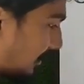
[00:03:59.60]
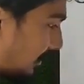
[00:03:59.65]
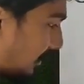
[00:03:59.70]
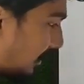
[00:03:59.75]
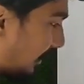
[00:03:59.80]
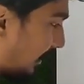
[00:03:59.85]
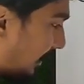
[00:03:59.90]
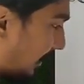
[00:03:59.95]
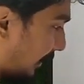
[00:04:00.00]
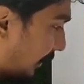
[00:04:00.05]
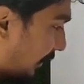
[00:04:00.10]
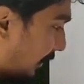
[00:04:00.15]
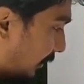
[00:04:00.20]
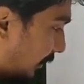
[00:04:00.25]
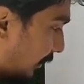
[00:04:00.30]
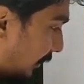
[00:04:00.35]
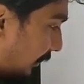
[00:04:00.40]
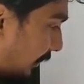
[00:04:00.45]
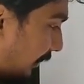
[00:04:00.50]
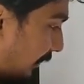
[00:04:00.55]
তাহলে এখানে
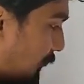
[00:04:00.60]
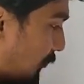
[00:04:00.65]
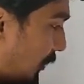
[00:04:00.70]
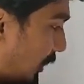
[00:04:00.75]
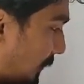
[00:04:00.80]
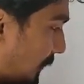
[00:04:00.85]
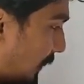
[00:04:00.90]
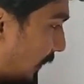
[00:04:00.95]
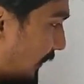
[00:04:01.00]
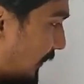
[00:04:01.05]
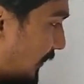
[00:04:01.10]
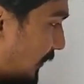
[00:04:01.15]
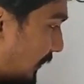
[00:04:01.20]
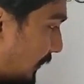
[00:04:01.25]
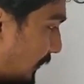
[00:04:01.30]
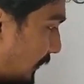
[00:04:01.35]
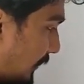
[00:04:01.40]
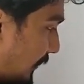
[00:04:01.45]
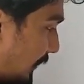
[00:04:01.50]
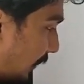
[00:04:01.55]
ডিওয়াই বাই
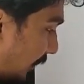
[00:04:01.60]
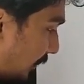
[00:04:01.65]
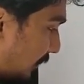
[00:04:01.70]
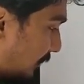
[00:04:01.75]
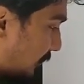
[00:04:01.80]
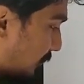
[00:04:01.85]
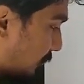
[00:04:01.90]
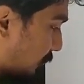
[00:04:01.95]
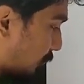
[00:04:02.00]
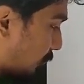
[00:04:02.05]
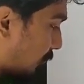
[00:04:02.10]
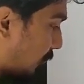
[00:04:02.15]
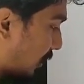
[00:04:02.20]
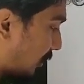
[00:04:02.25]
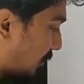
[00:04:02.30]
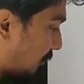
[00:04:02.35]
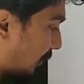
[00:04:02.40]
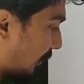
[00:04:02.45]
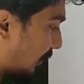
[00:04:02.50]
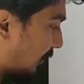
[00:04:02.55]
ডি এক্স
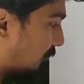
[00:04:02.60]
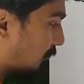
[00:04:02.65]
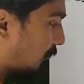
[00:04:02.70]
ওয়ান বাই